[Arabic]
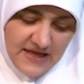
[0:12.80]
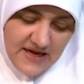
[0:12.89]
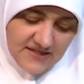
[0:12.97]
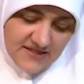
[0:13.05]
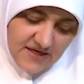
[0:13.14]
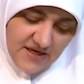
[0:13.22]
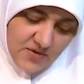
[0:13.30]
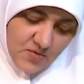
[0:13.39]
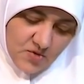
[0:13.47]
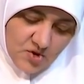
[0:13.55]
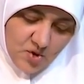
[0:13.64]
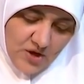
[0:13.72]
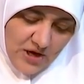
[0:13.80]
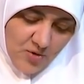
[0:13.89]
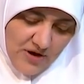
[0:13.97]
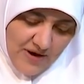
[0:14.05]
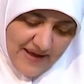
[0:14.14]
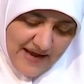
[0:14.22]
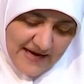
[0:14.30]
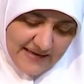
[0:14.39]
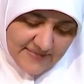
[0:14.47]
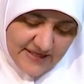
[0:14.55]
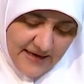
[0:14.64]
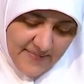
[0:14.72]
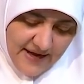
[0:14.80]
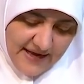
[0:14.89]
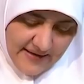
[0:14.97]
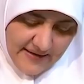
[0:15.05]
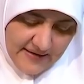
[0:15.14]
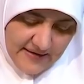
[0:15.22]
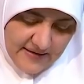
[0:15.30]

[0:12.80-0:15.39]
ثلاث سنين والزوجه الاولى بقى لها كام سنه معاه